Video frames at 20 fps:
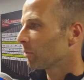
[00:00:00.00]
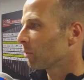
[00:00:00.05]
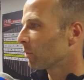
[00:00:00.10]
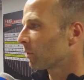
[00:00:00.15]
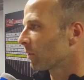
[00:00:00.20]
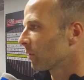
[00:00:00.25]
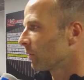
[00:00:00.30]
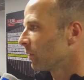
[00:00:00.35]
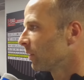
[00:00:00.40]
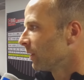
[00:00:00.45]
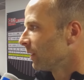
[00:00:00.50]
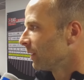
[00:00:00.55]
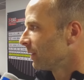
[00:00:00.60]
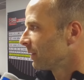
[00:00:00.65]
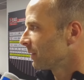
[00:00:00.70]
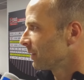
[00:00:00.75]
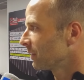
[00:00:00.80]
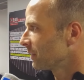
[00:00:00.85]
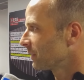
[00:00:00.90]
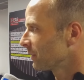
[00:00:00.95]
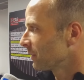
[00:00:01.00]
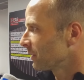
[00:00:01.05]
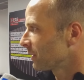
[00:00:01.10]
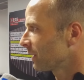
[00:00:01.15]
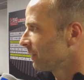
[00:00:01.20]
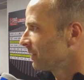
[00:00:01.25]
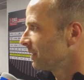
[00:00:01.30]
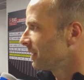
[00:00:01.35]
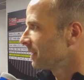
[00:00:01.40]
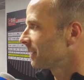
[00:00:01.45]
Donc euh,
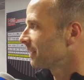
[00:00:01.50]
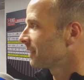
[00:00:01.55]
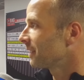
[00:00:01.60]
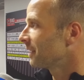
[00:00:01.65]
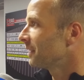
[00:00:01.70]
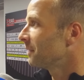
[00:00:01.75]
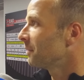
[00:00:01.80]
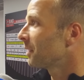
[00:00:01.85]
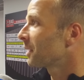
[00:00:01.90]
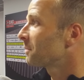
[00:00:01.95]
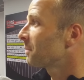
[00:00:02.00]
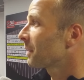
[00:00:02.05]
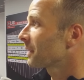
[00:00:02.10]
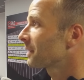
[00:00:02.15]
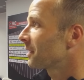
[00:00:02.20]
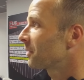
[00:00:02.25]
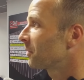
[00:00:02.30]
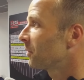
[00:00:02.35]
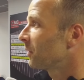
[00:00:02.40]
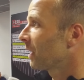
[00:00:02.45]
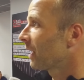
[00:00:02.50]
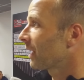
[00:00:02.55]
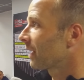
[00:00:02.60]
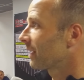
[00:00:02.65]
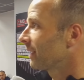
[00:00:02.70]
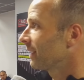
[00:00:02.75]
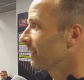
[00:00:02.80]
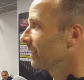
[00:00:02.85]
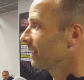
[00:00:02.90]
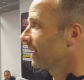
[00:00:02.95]
j'avais dit que c'était une image particulière
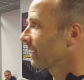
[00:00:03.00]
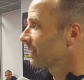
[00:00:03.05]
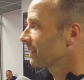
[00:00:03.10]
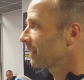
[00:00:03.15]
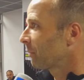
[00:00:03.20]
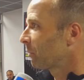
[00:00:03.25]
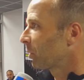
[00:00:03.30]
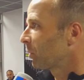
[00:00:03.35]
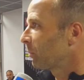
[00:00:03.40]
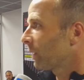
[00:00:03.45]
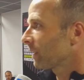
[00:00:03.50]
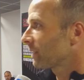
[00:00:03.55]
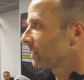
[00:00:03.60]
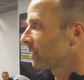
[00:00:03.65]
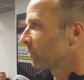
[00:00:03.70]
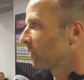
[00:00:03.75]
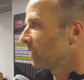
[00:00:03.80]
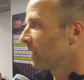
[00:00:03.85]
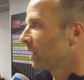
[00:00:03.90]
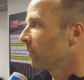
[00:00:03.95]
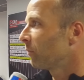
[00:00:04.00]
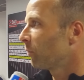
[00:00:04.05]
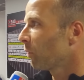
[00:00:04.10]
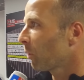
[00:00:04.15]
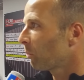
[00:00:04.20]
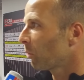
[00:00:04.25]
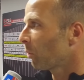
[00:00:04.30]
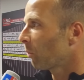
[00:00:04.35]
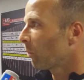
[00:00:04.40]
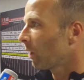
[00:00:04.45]
et, un symbole particulier et
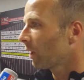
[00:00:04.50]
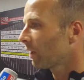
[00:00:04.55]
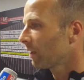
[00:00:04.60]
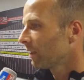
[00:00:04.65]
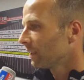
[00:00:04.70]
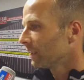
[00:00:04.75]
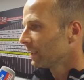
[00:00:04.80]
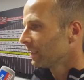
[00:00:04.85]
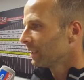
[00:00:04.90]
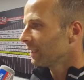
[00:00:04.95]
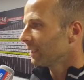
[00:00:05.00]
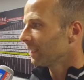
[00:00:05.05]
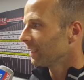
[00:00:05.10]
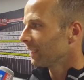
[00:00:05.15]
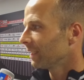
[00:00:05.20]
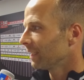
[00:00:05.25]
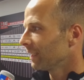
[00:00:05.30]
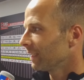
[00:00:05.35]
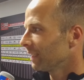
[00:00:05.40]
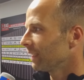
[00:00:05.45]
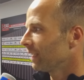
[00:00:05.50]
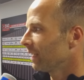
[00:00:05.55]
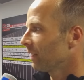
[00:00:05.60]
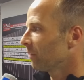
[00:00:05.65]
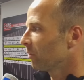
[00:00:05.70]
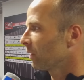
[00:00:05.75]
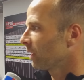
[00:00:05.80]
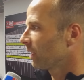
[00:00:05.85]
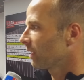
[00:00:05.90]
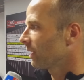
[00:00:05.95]
fort pour moi. Et,
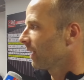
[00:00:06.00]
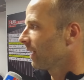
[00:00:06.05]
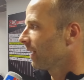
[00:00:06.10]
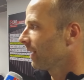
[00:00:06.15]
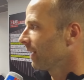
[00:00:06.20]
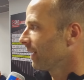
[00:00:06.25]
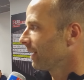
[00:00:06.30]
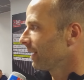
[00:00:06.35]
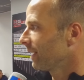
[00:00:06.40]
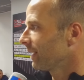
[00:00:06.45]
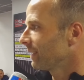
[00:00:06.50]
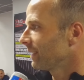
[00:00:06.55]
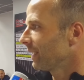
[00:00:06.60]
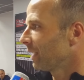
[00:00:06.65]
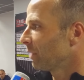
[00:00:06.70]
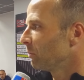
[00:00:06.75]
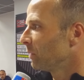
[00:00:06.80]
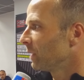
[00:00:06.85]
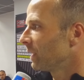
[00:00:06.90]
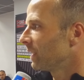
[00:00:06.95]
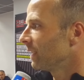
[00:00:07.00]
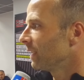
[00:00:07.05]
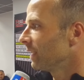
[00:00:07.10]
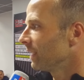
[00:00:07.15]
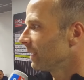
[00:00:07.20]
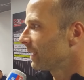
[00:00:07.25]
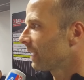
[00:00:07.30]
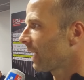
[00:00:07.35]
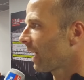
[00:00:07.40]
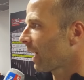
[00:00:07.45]
là, voilà, il y a, y Louis
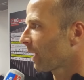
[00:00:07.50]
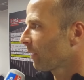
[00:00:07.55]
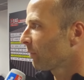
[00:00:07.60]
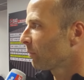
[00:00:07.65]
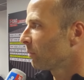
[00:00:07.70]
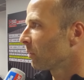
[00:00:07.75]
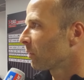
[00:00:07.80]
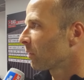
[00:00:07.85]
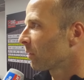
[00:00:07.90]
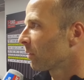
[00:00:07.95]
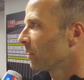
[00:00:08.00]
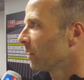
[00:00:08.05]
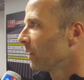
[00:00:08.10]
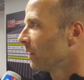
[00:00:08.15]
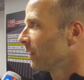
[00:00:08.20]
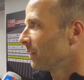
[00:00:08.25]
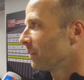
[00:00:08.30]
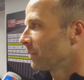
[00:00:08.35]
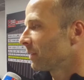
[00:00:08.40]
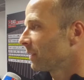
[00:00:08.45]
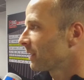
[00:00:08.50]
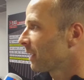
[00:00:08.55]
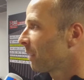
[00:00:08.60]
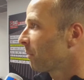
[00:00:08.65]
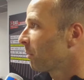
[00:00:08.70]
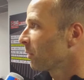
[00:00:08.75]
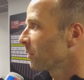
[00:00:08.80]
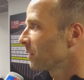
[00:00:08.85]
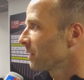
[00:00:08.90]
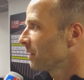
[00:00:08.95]
qui, arrive, donc euh, c'est
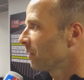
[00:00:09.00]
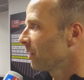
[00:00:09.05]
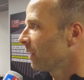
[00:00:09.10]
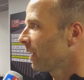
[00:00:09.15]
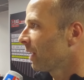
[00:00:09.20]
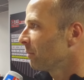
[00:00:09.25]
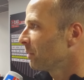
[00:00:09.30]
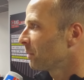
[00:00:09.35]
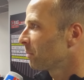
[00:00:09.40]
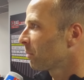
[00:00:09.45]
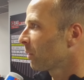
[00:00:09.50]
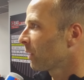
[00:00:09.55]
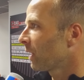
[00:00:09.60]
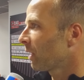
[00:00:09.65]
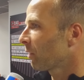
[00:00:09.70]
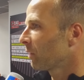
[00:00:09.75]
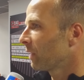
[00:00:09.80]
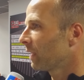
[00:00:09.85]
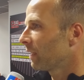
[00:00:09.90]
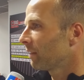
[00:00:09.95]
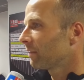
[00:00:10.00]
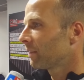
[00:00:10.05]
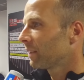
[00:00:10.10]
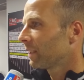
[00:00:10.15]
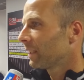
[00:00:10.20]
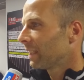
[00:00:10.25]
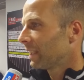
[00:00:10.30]
sympa aussi, voilà, à lui de prendre la relève.